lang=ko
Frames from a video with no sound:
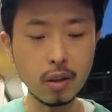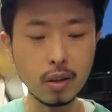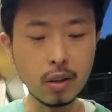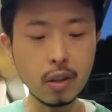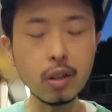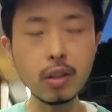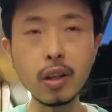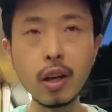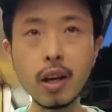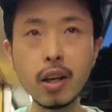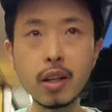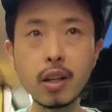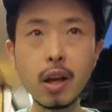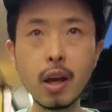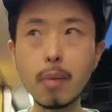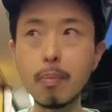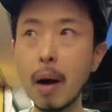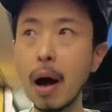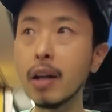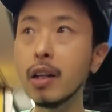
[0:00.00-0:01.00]
그렇게
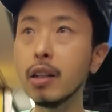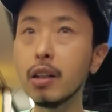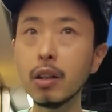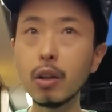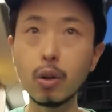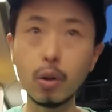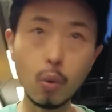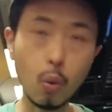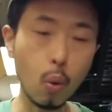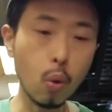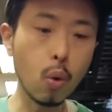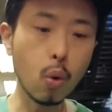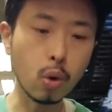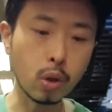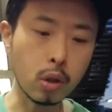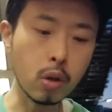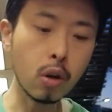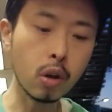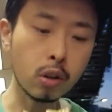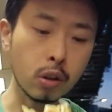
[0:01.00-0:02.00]
이렇게 많이들 오고
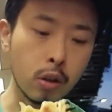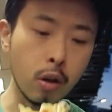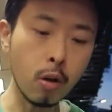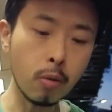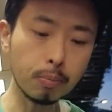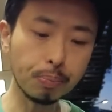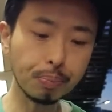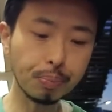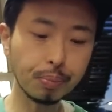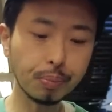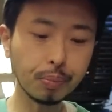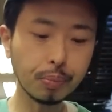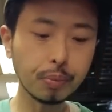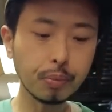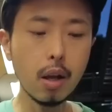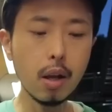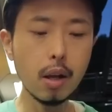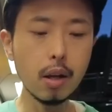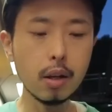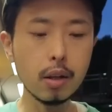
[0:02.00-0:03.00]
그러거든요.
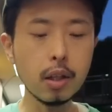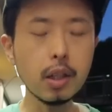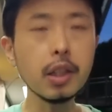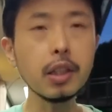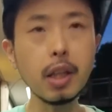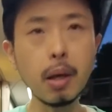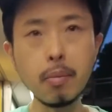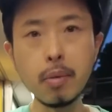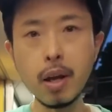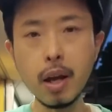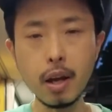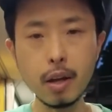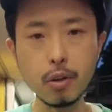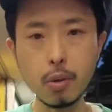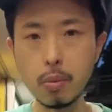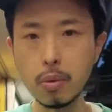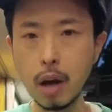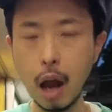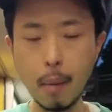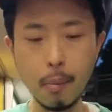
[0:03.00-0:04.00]
그렇기 때문에
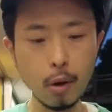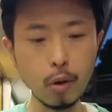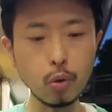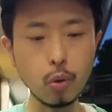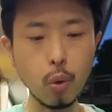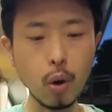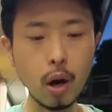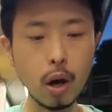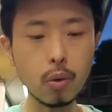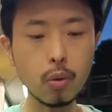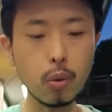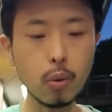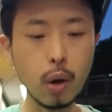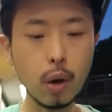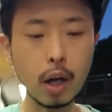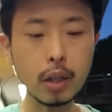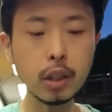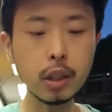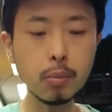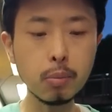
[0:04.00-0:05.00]
좀 라면 좋아하고
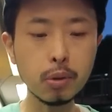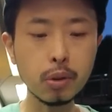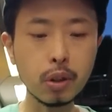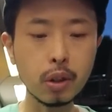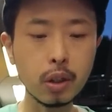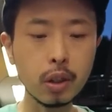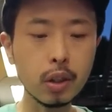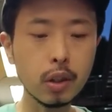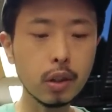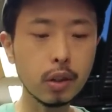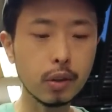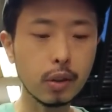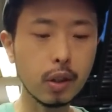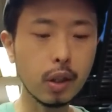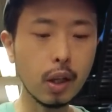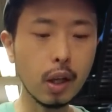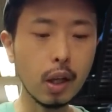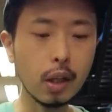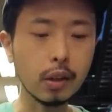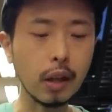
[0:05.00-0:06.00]
하시는 분들은
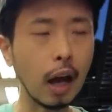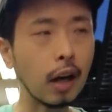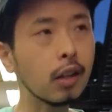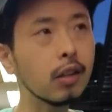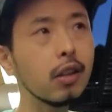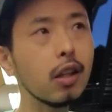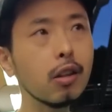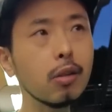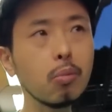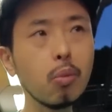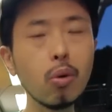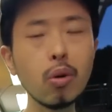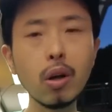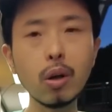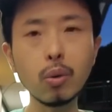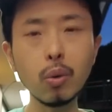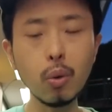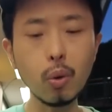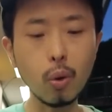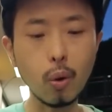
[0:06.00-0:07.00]
다른 데는
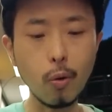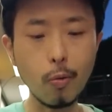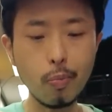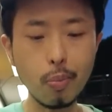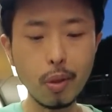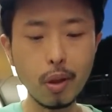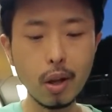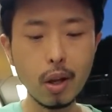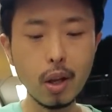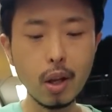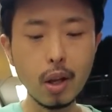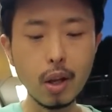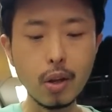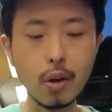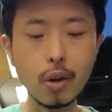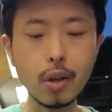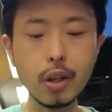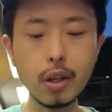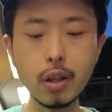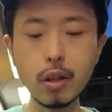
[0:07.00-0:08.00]
몰라도
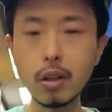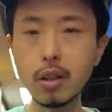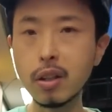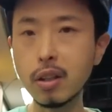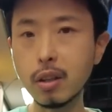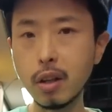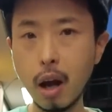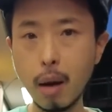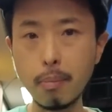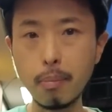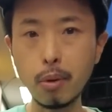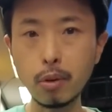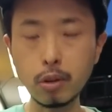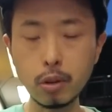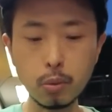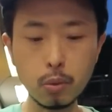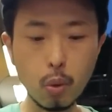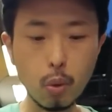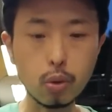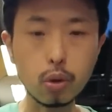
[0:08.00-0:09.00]
여기는 한
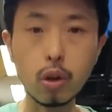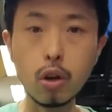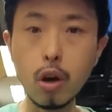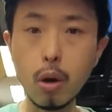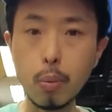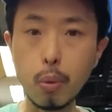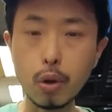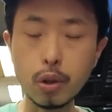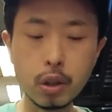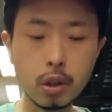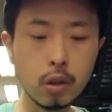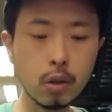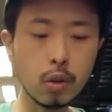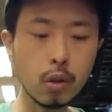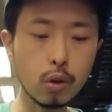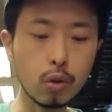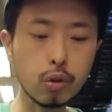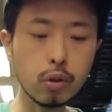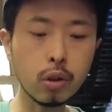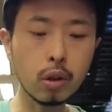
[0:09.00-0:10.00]
번쯤 꼭 들려보시는
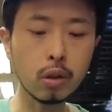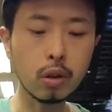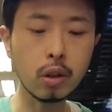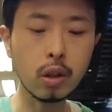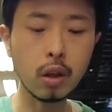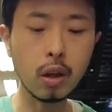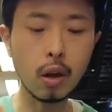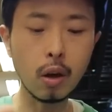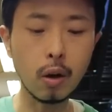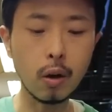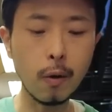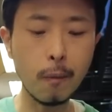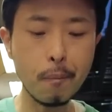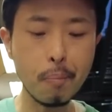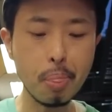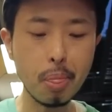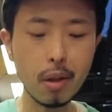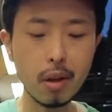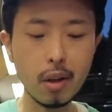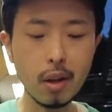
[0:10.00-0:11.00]
거 추천드릴게요.
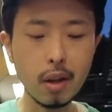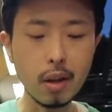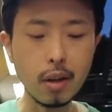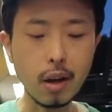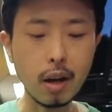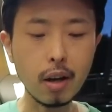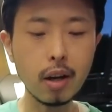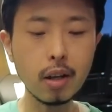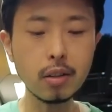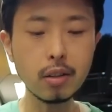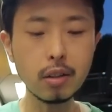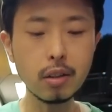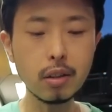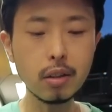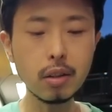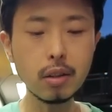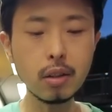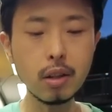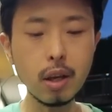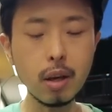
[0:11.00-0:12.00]
약간
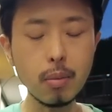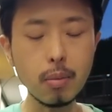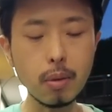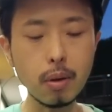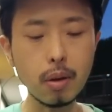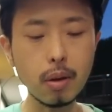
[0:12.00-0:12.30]
이게